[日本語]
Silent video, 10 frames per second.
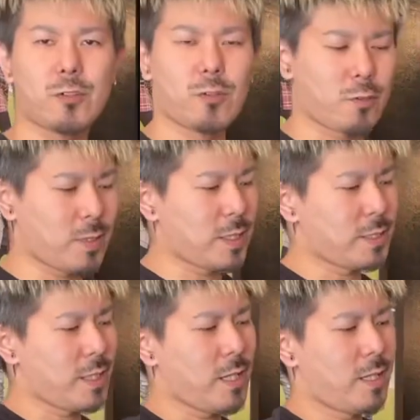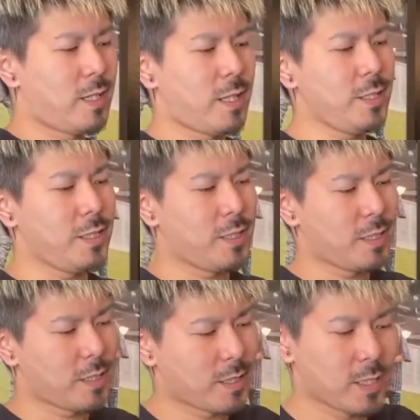の方はですねはい
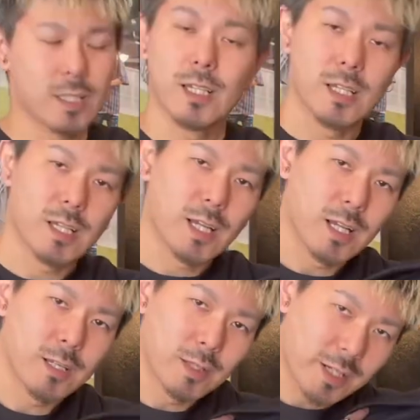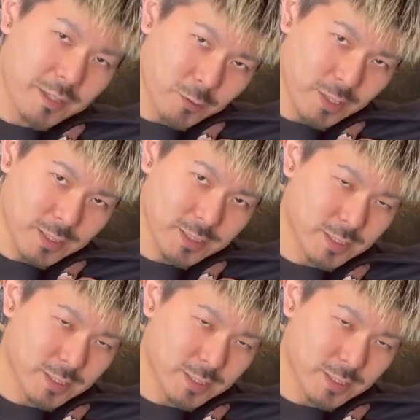レッドです